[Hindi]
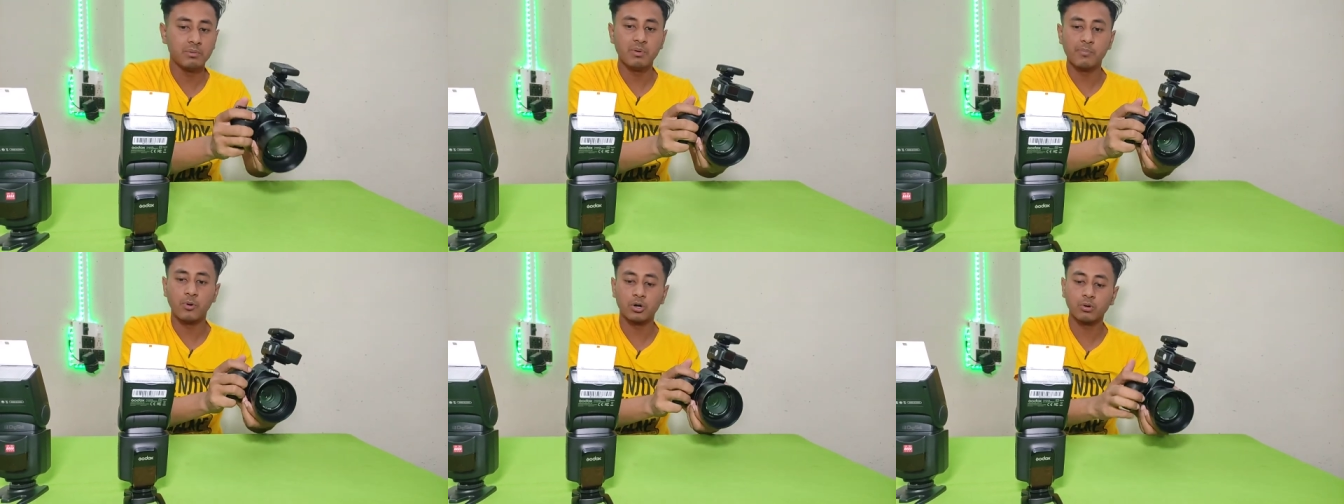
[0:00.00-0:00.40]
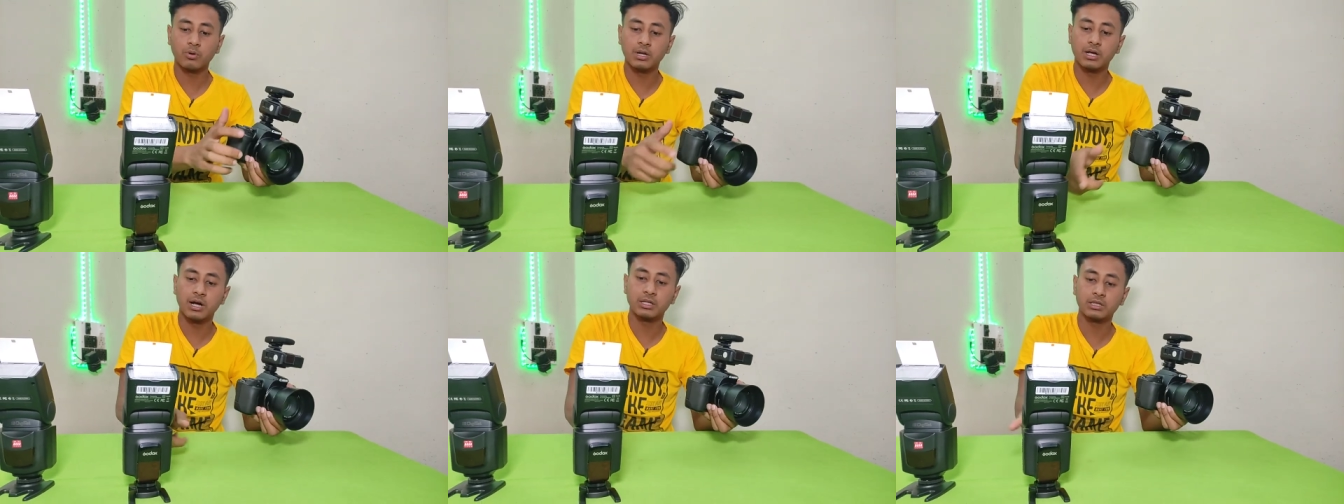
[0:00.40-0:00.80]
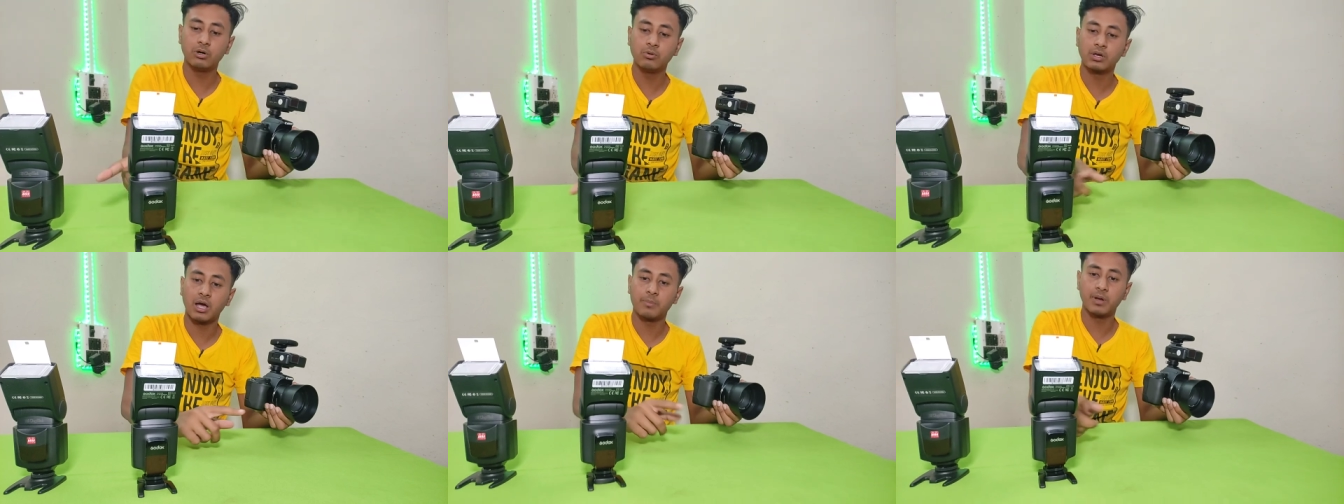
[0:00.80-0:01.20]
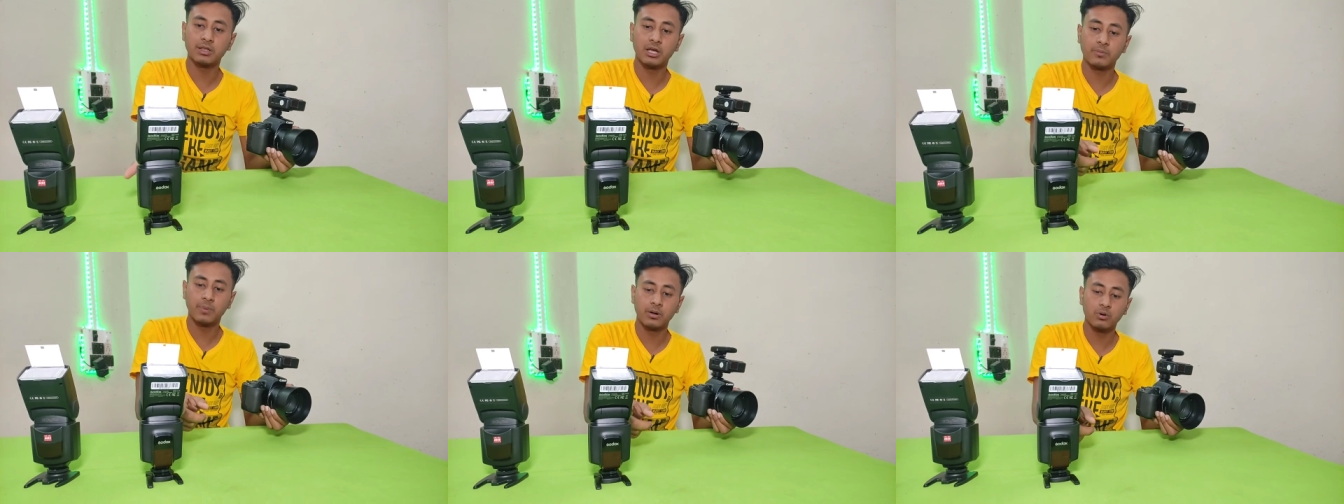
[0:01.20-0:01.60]
अभी मैं फोटो क्लिक करता हूँ
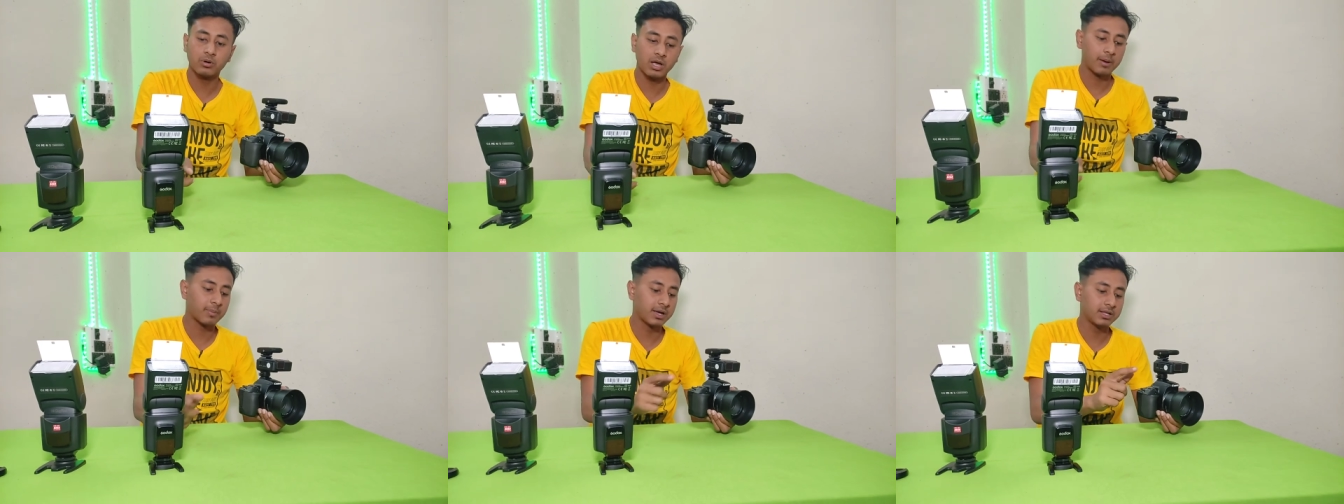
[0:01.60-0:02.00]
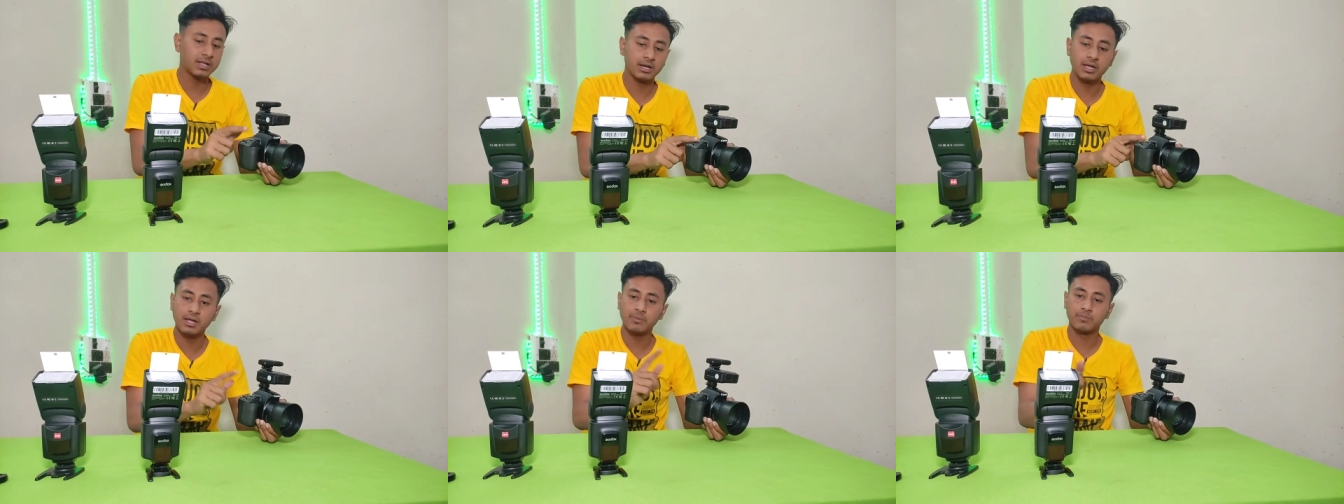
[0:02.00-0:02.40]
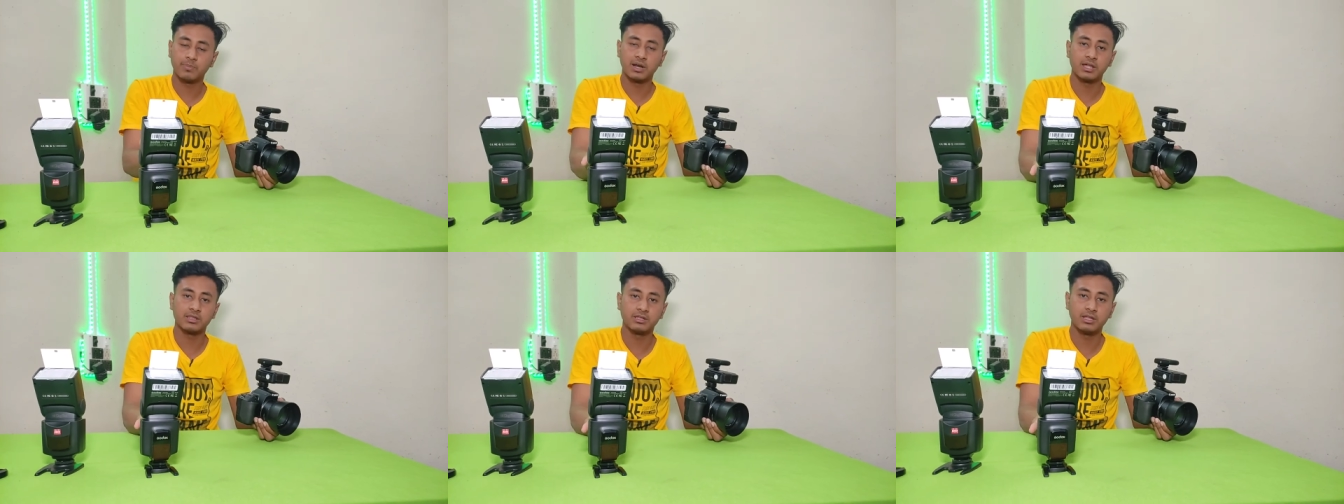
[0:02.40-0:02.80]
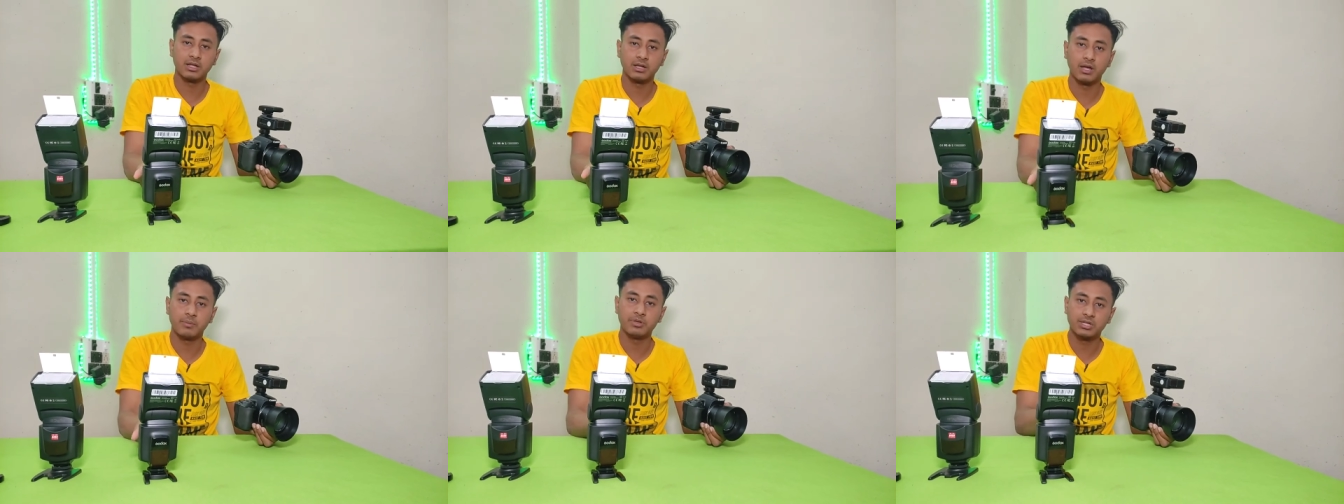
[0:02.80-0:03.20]
कैमरा देख पा रहा हूँ कैमरा इधर है फ्लाश
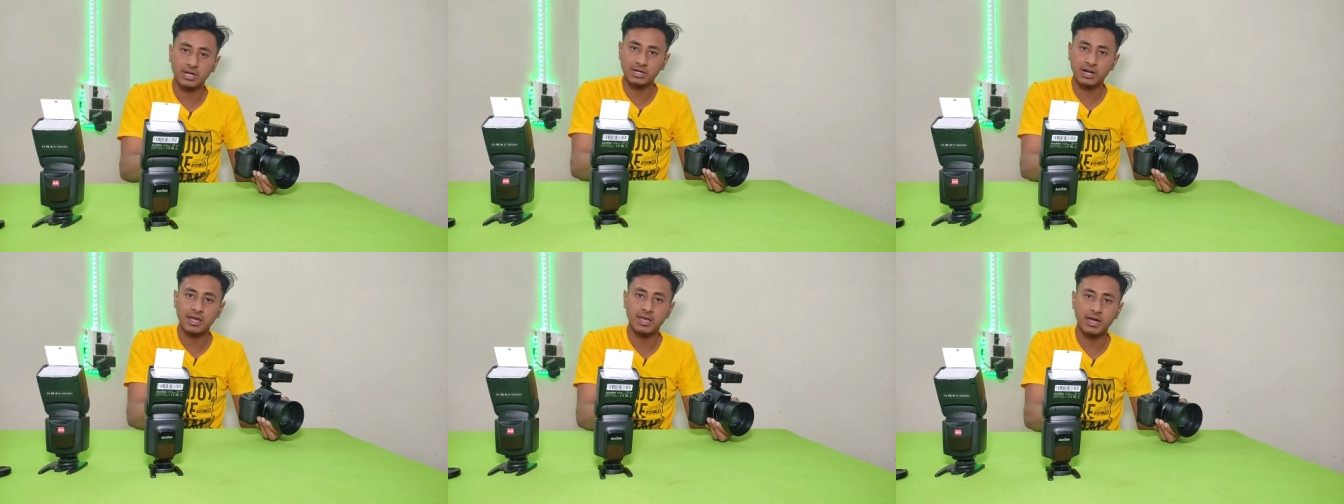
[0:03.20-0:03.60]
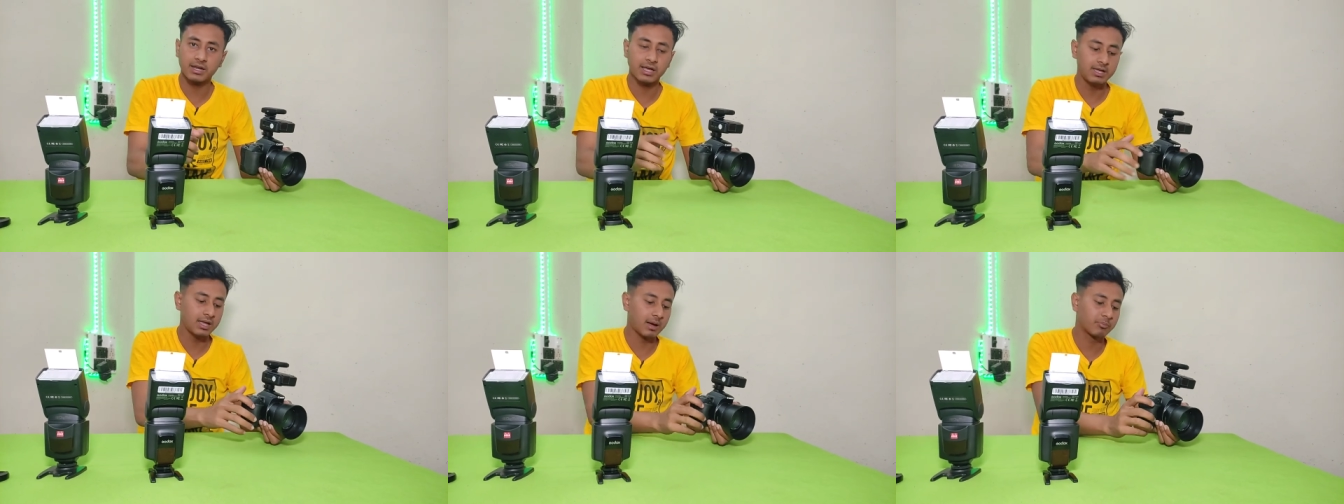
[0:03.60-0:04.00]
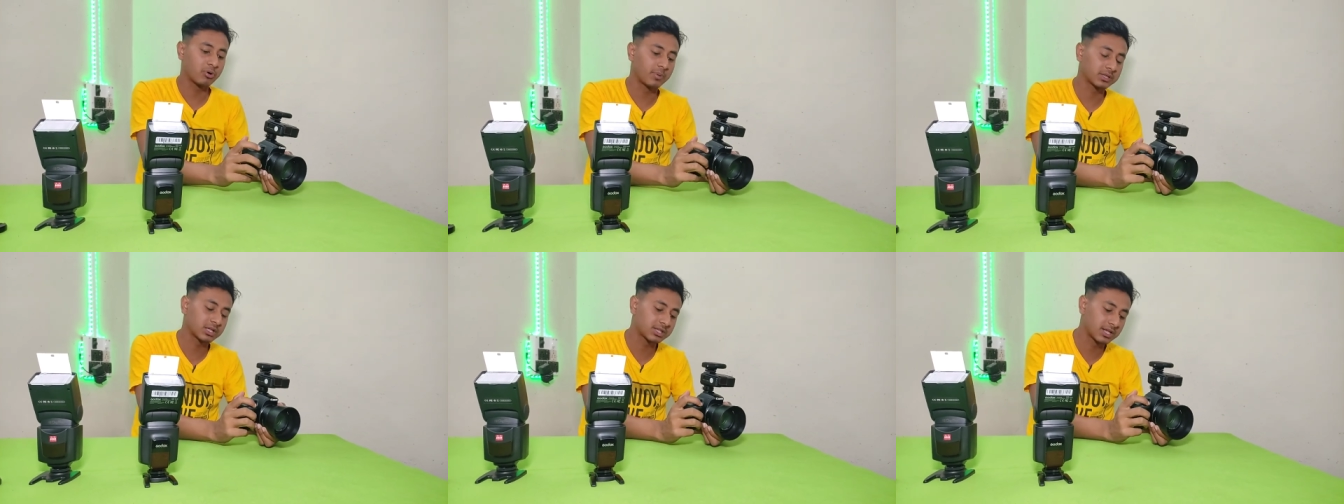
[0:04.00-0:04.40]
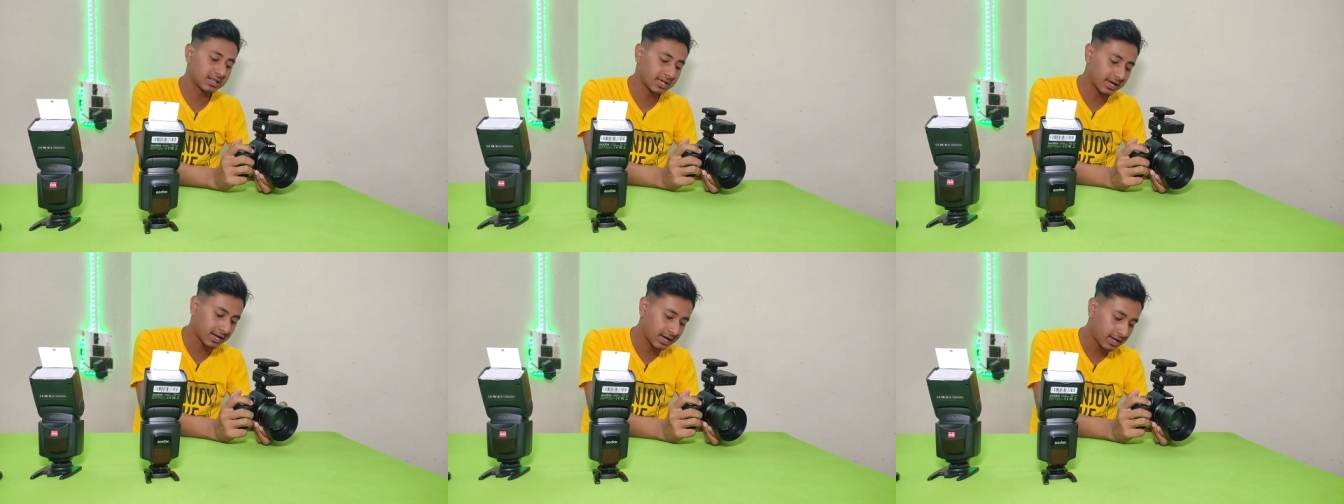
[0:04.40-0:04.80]
इधर है अभी जल रहा है या नहीं आपको पता
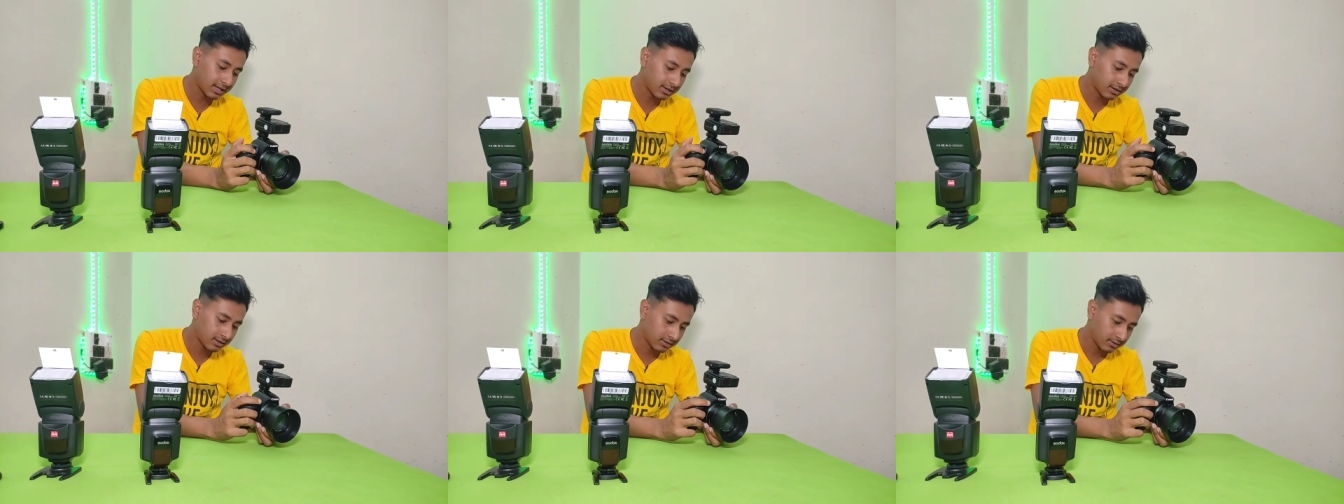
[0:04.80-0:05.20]
चल जाएगा